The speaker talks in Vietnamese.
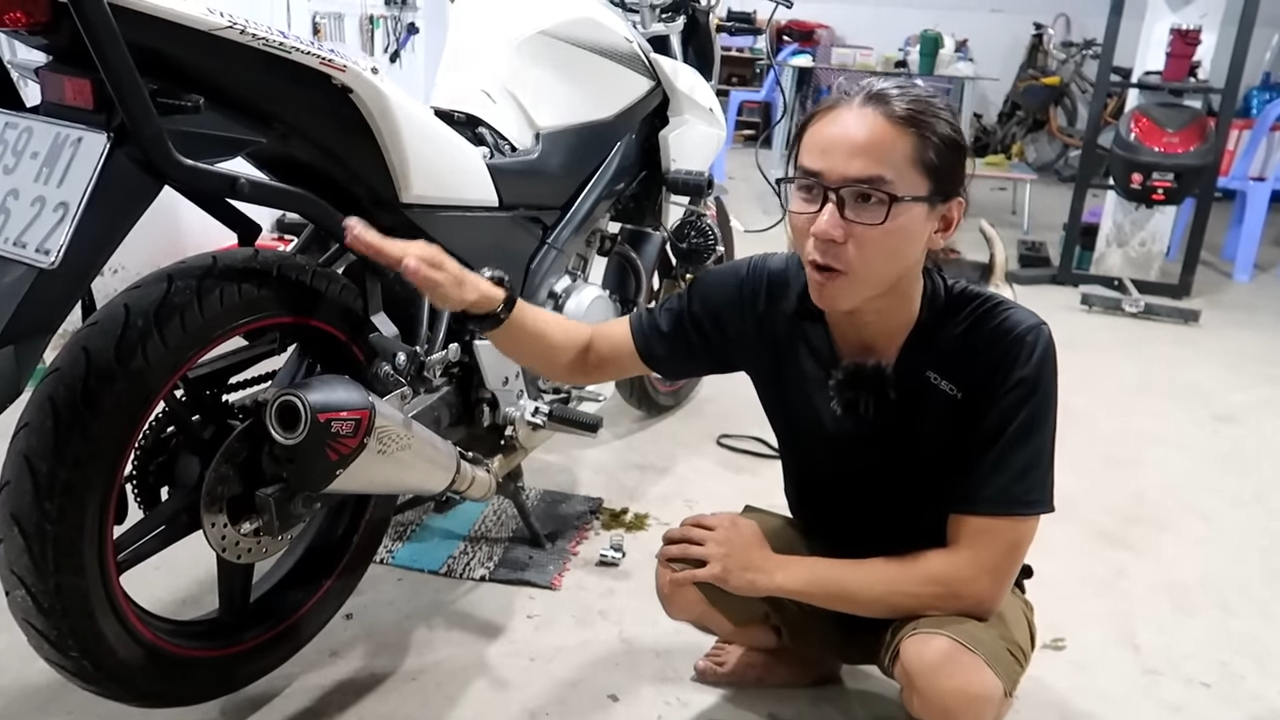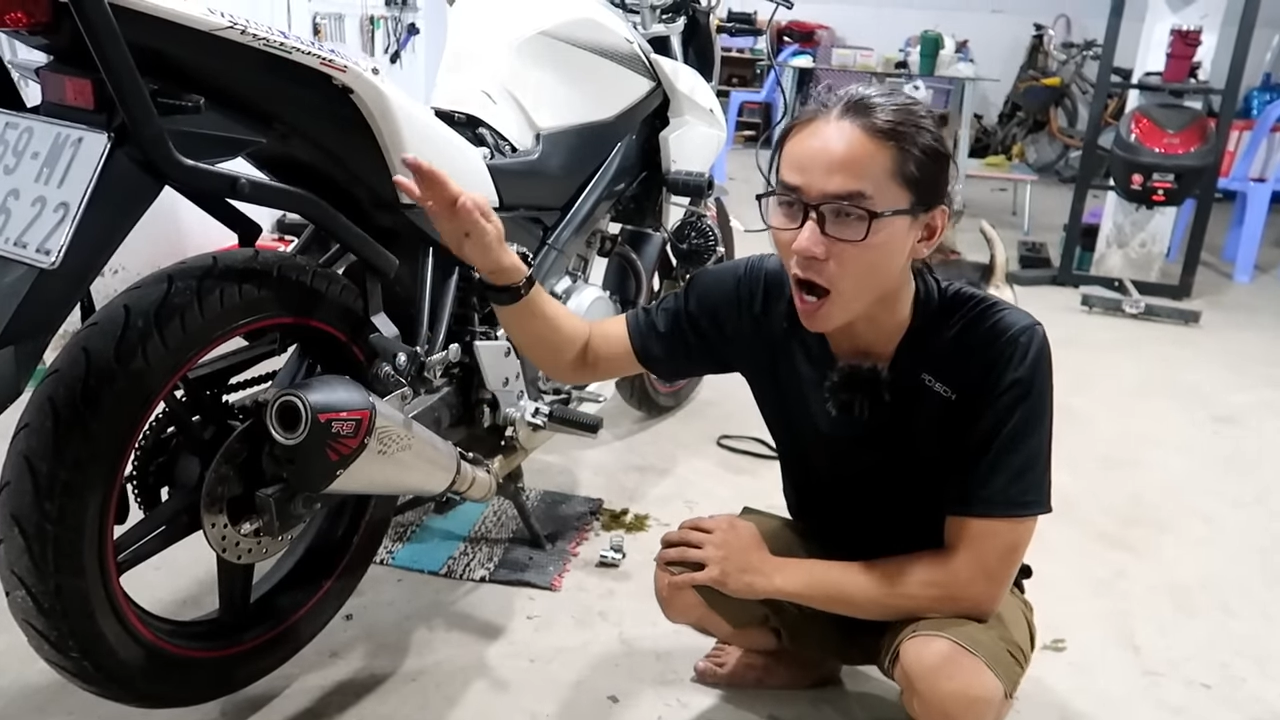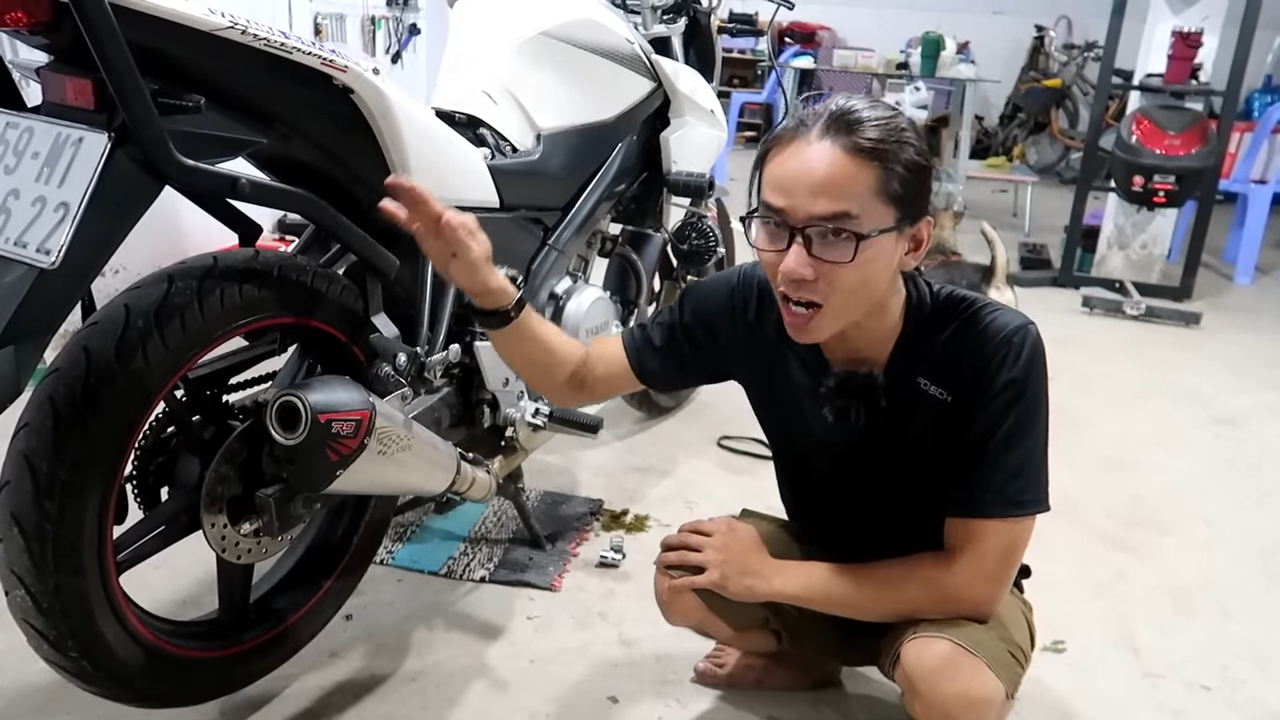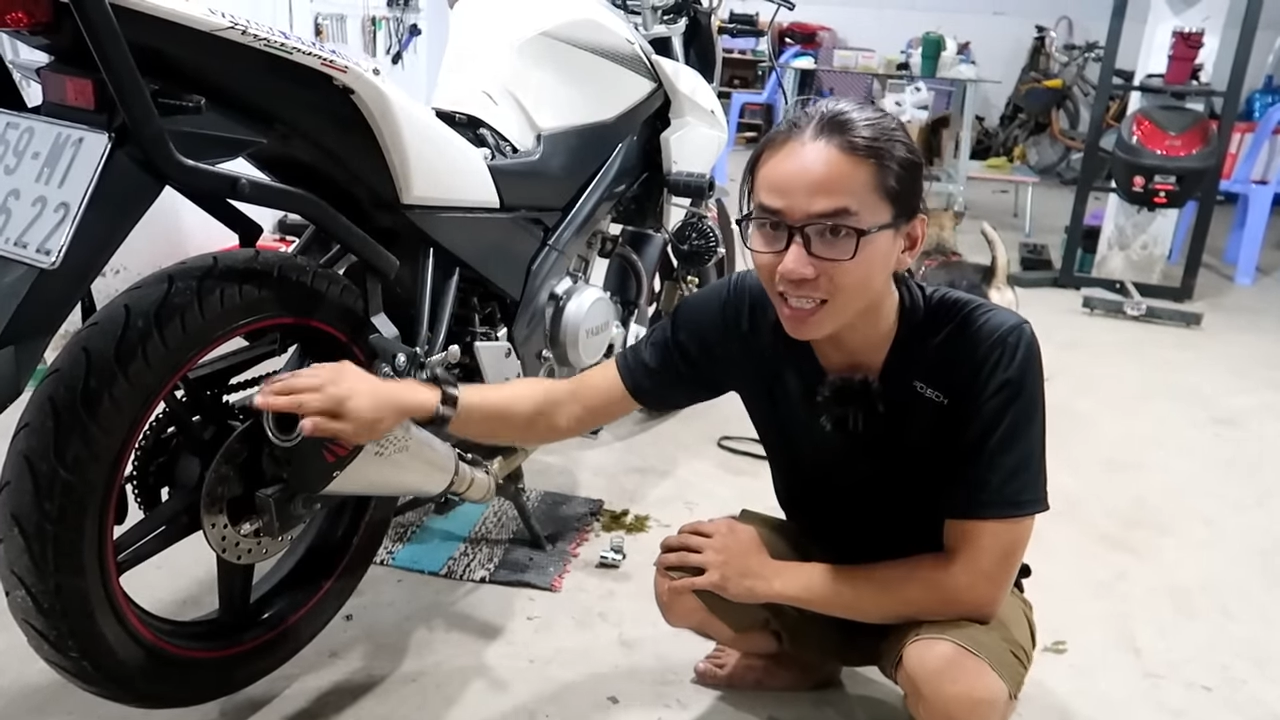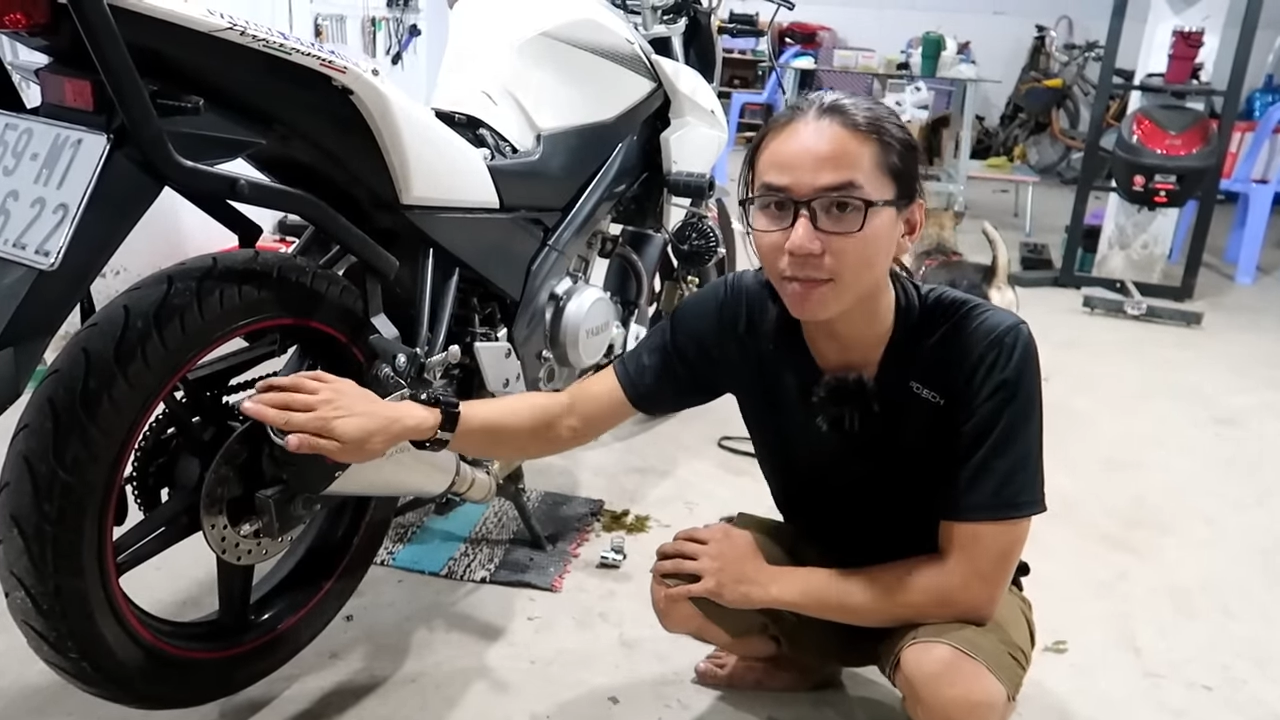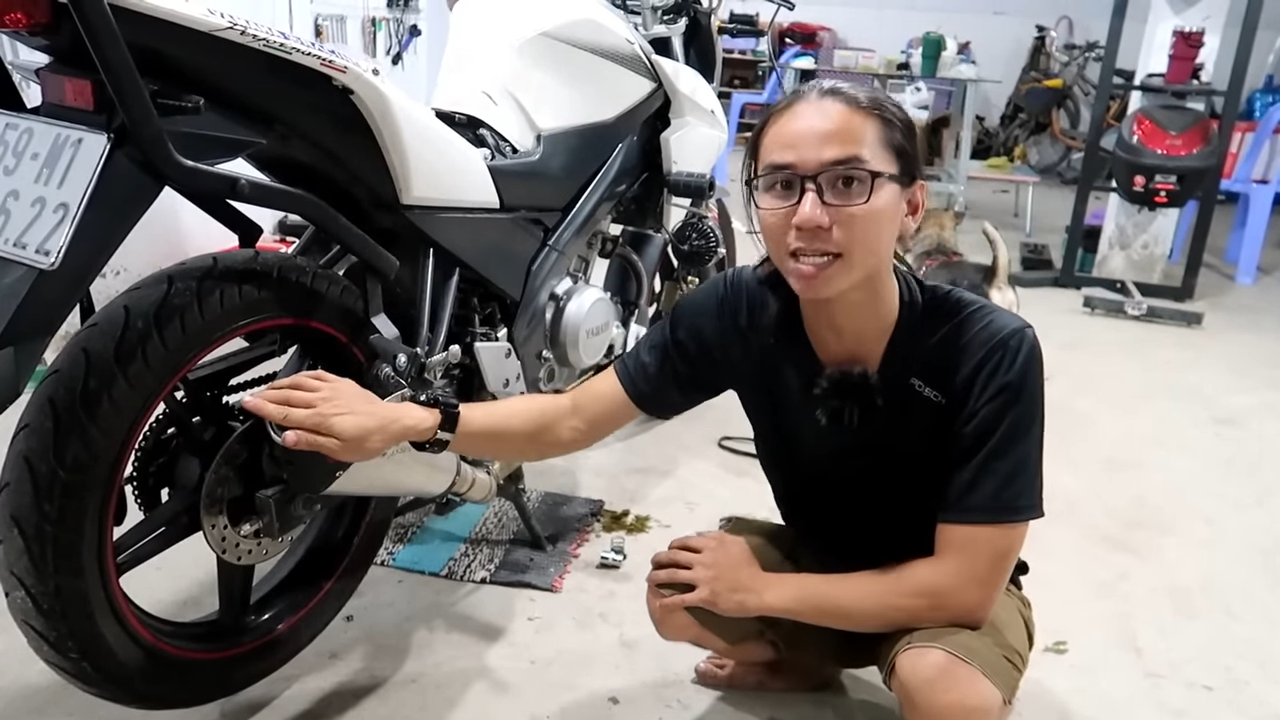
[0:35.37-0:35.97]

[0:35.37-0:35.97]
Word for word: hết cái